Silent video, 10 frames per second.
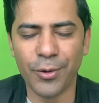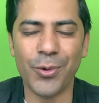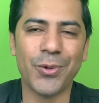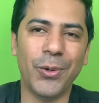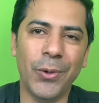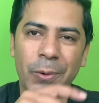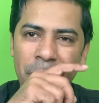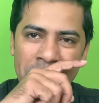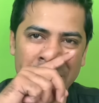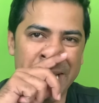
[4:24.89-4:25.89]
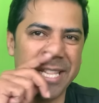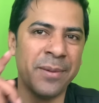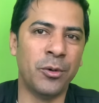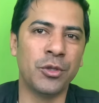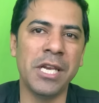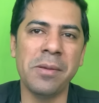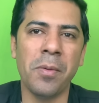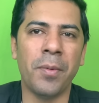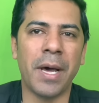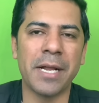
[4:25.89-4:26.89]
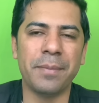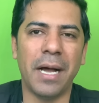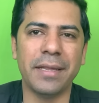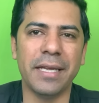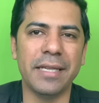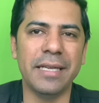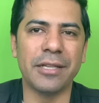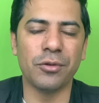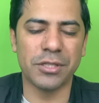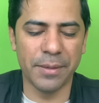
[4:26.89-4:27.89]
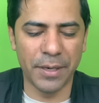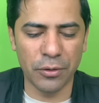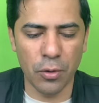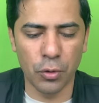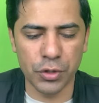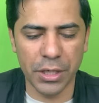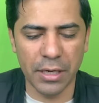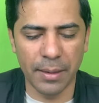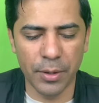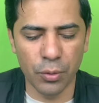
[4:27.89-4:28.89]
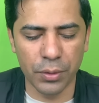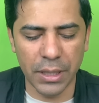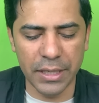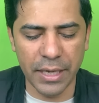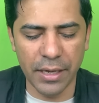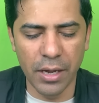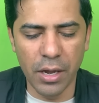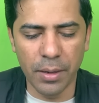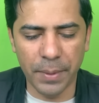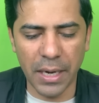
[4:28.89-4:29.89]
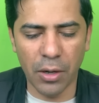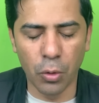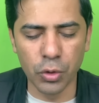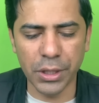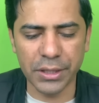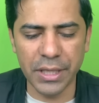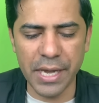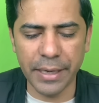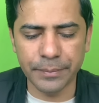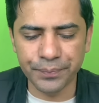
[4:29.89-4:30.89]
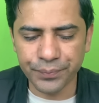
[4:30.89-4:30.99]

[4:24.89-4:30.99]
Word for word: उनको नरेंद्र मोदी ने मुबारकबाद दे दी है तो इससे बड़ी कोई खुशी की खबर उनके लिए भला हो सकती है